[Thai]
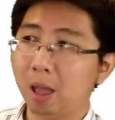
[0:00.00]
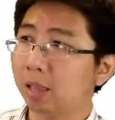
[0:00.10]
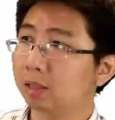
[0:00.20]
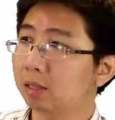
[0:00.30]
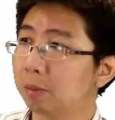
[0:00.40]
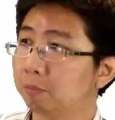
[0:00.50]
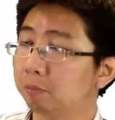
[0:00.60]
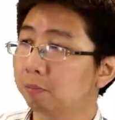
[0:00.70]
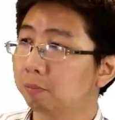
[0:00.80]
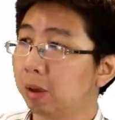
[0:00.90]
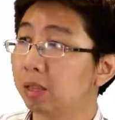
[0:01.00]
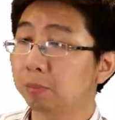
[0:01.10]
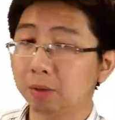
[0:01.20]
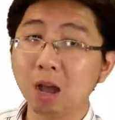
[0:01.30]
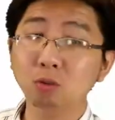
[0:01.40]
80
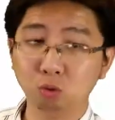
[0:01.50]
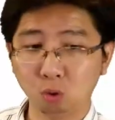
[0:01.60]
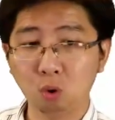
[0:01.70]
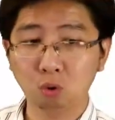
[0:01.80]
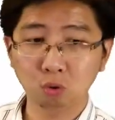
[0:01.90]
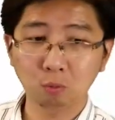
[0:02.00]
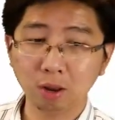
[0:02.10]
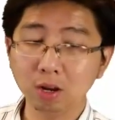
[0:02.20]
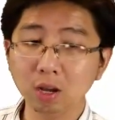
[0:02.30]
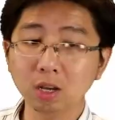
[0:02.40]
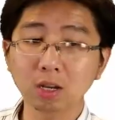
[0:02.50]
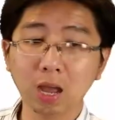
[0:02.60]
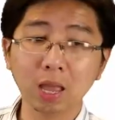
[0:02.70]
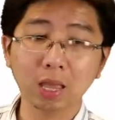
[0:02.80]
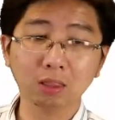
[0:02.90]
89.6ถูกไหมหรือก็คือ
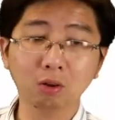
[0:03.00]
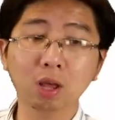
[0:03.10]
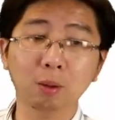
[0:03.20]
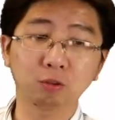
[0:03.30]
ค่า x เท่ากับ